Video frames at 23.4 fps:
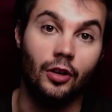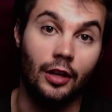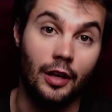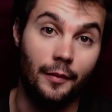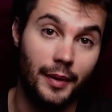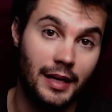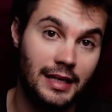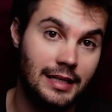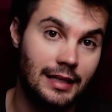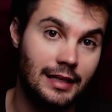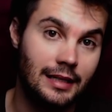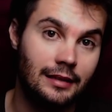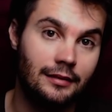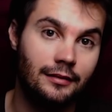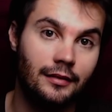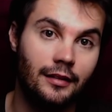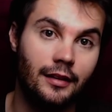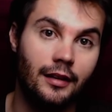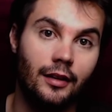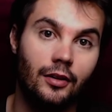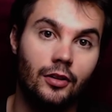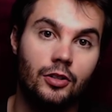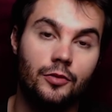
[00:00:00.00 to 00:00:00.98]
Lo que
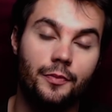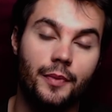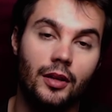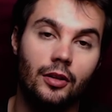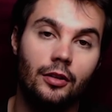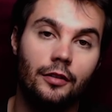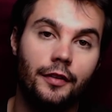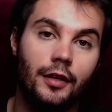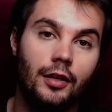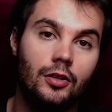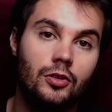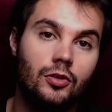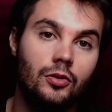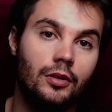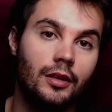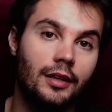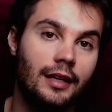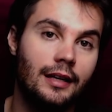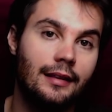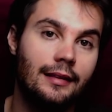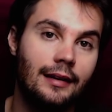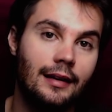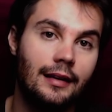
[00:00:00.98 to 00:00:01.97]
pasa que los pedófilos
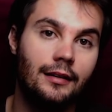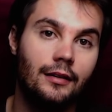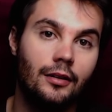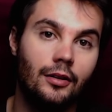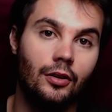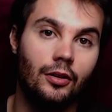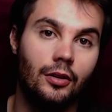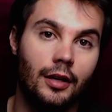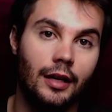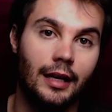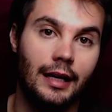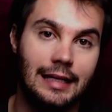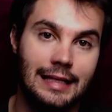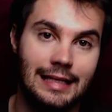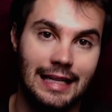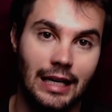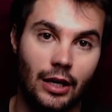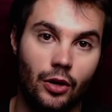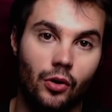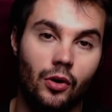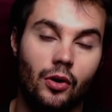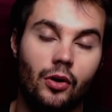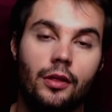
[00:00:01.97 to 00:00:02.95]
utilizan lo
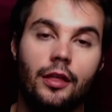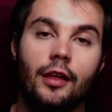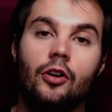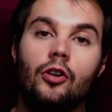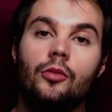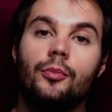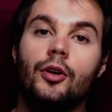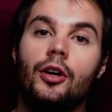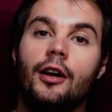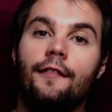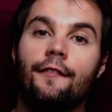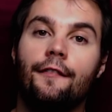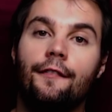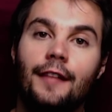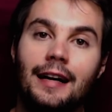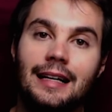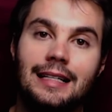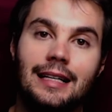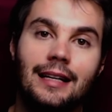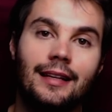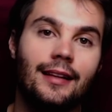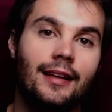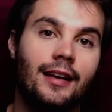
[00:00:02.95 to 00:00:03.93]
que se conoce como la
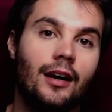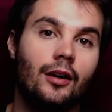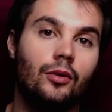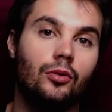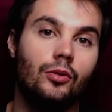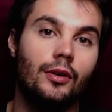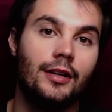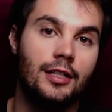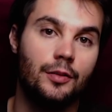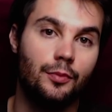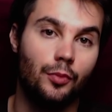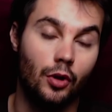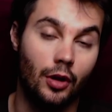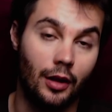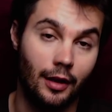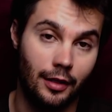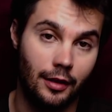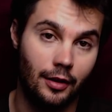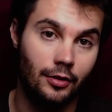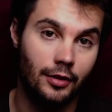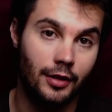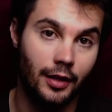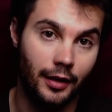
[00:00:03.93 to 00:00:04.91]
fase de
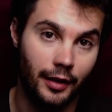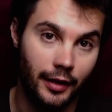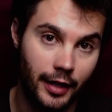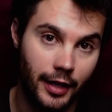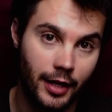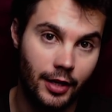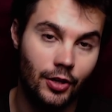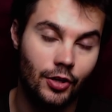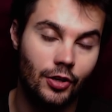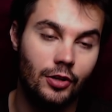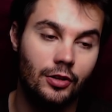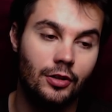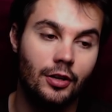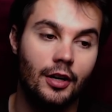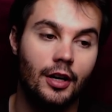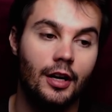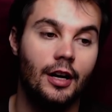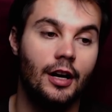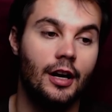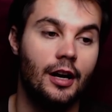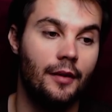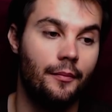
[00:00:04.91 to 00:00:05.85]
autoexploración del niño